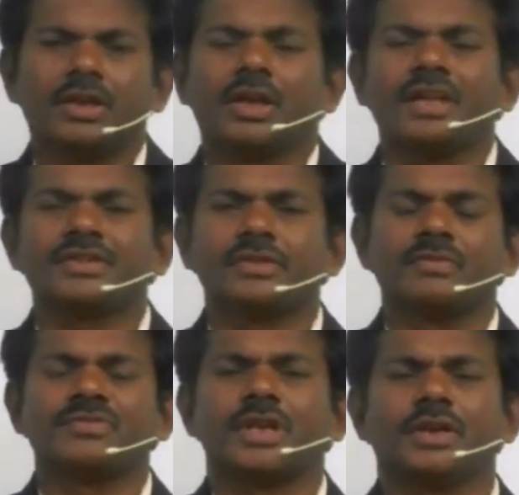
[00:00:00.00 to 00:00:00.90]
ఈ
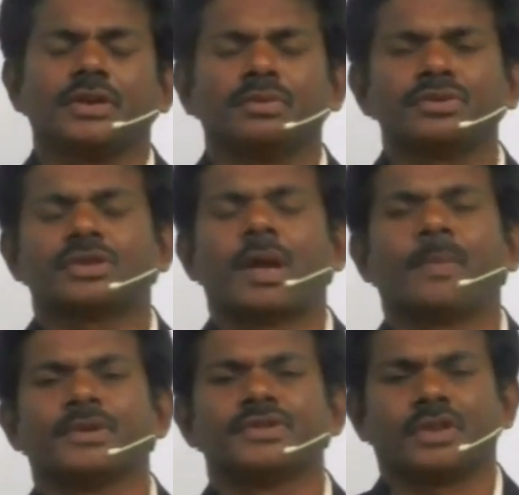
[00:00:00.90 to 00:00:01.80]
రాజ్యవంశాన్ని ఎవరు
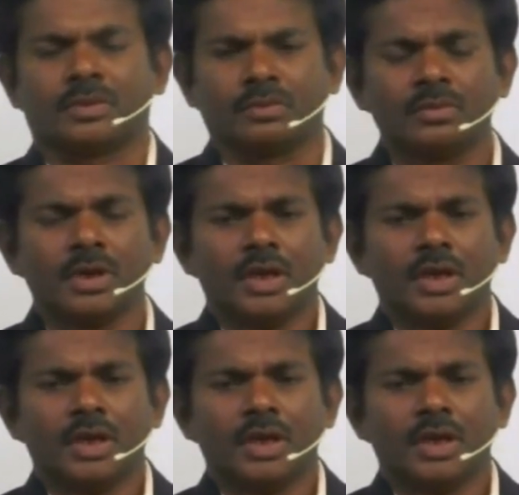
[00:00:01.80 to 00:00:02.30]
స్థాపించారు